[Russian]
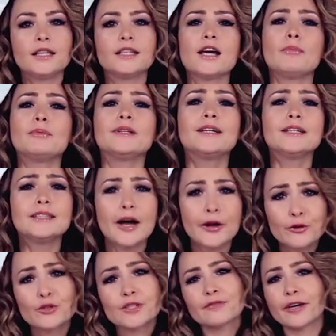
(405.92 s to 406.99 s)
Я
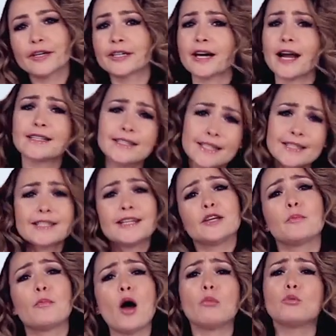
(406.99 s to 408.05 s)
благодарю своих
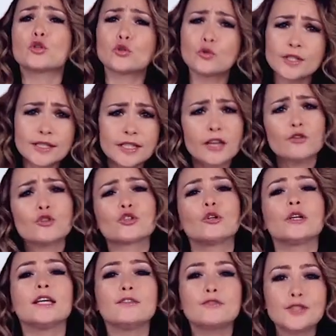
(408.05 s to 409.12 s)
родителей, бабушку с
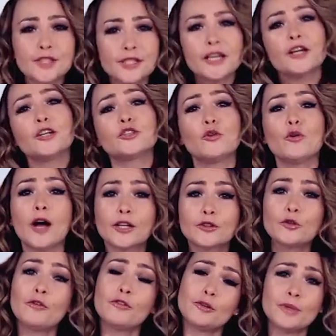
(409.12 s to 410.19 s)
дедушку и всех, кто
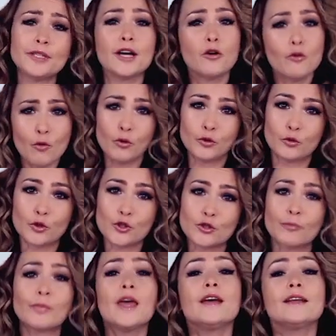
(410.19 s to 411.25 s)
готовил меня к
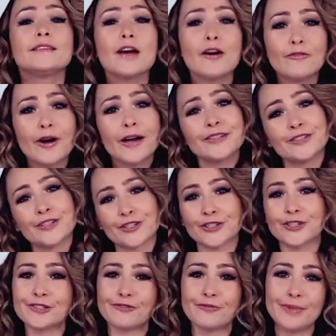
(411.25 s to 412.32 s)
конкурсу. Давайте
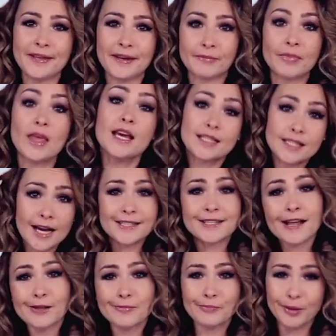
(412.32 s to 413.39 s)
жить в мире,
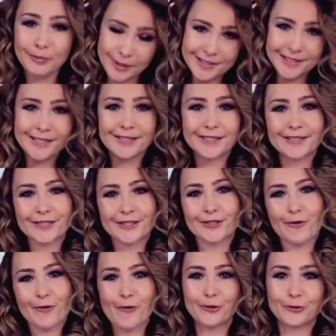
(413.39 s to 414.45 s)
сказала
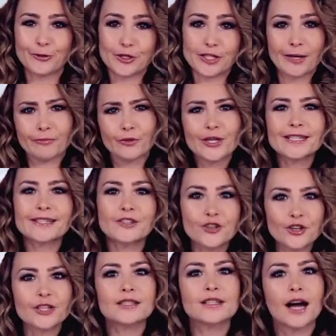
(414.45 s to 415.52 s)
победительница конкурса. Но если
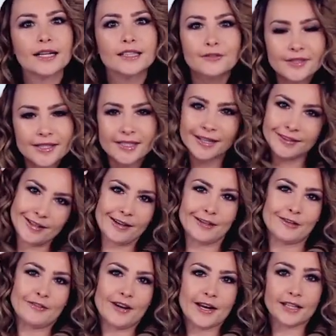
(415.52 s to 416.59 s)
честно, они все
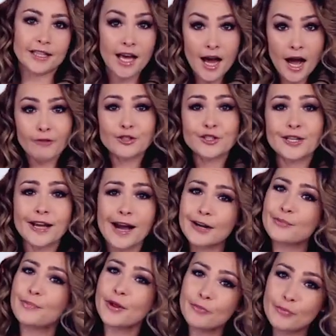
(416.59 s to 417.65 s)
так говорят. А вот
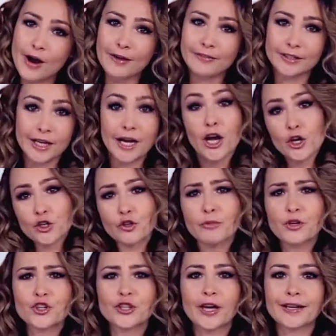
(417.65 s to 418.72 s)
Диляра прибавила, что
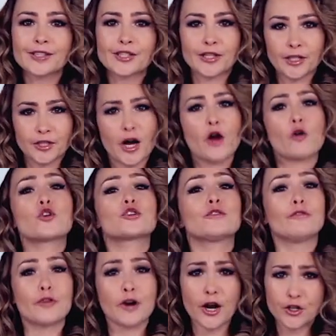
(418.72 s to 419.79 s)
мечтает стать
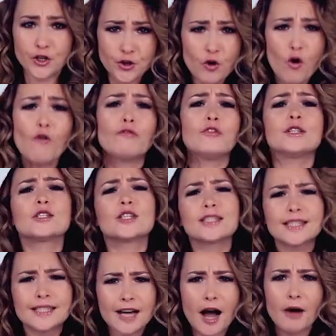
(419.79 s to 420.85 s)
хорошим врачом, выйти
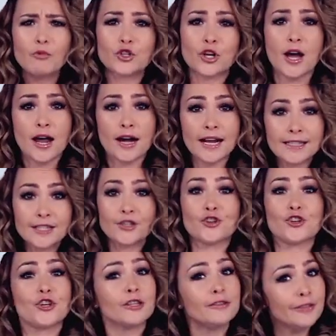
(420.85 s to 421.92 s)
замуж,
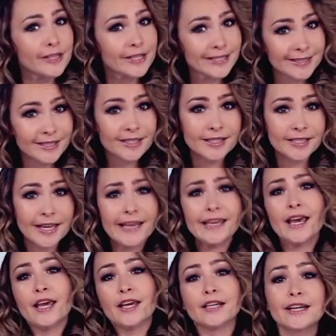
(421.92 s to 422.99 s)
родить четверых
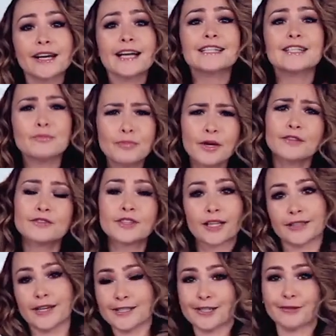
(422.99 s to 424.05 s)
детей, играть и петь в
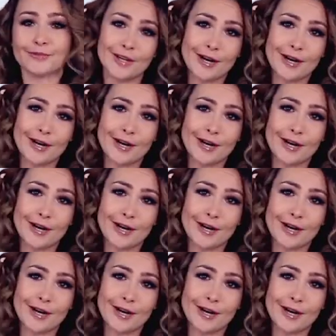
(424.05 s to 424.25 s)
татарском